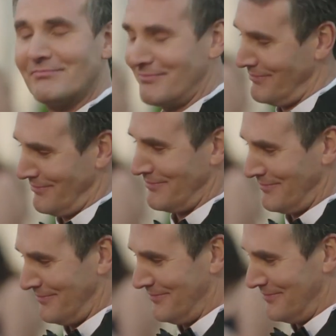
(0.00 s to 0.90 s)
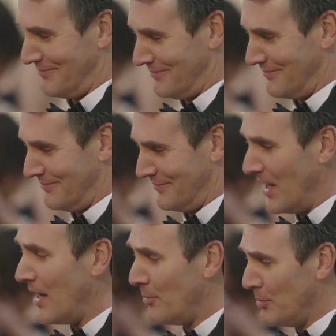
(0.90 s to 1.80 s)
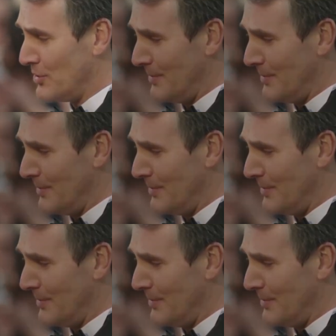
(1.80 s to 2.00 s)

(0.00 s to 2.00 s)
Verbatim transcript: Я так люблю тебя. Я люблю